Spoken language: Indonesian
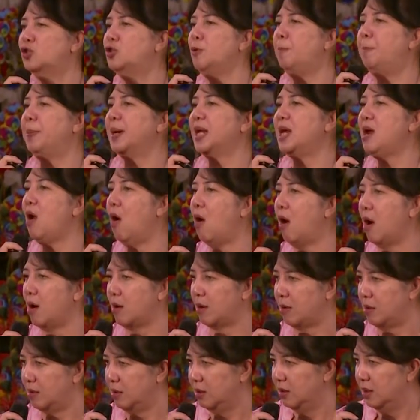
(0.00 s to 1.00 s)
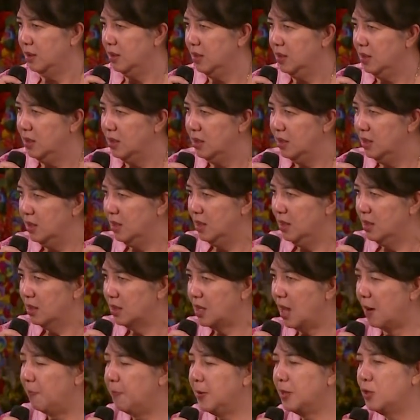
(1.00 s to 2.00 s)
superior.
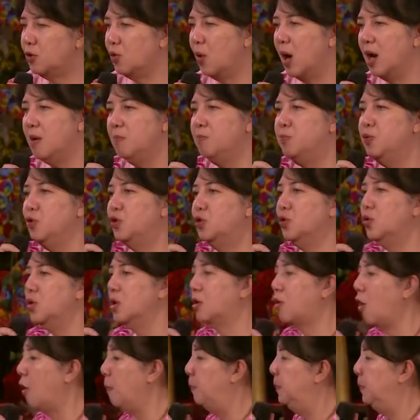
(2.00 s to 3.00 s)
Tapi Tuhan butuh engkau